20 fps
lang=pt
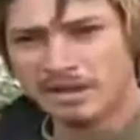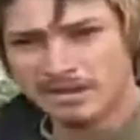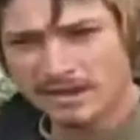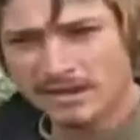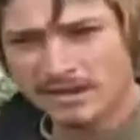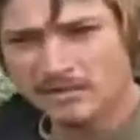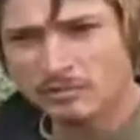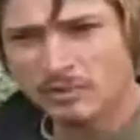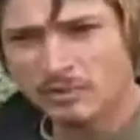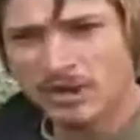em
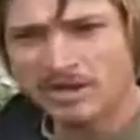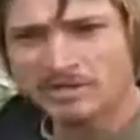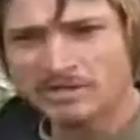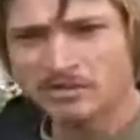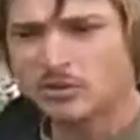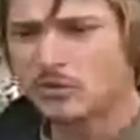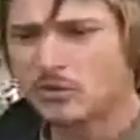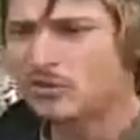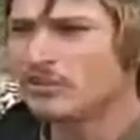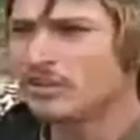
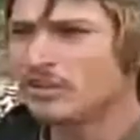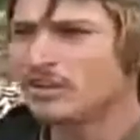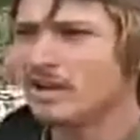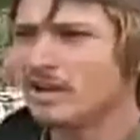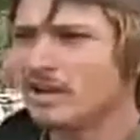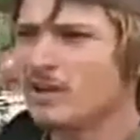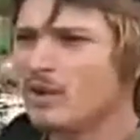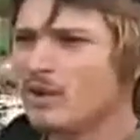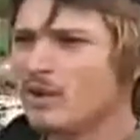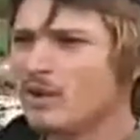transplante ou coisa
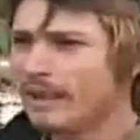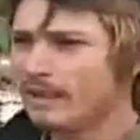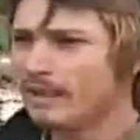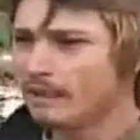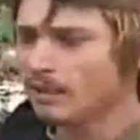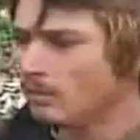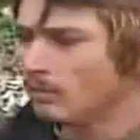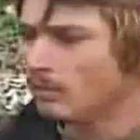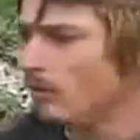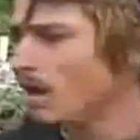tal, e até
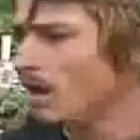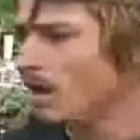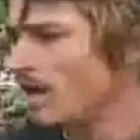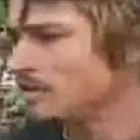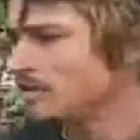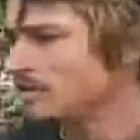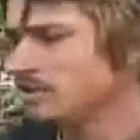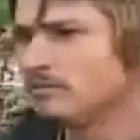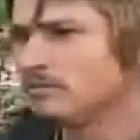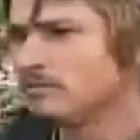
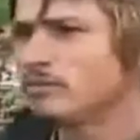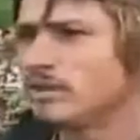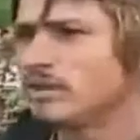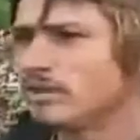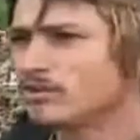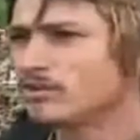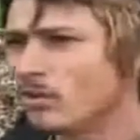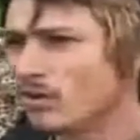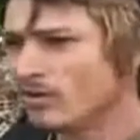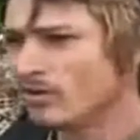degolagem de
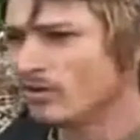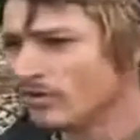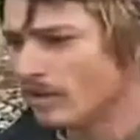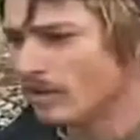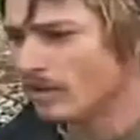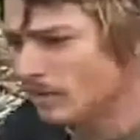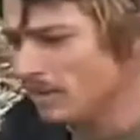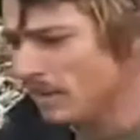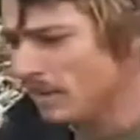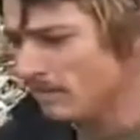muitas coisas,
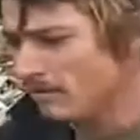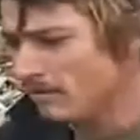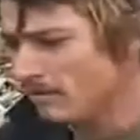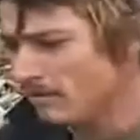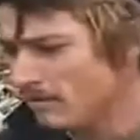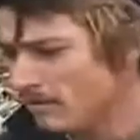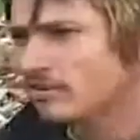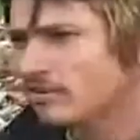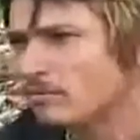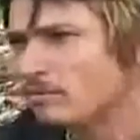sabe, me
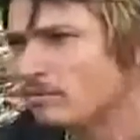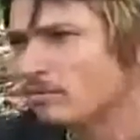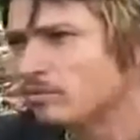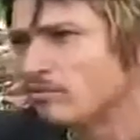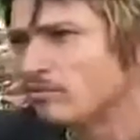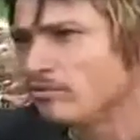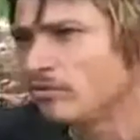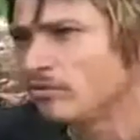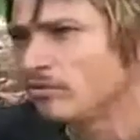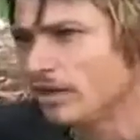levaram, sabe, um
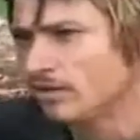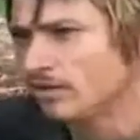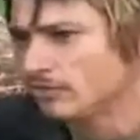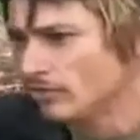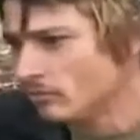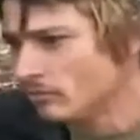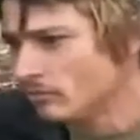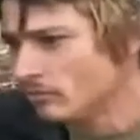profissional. um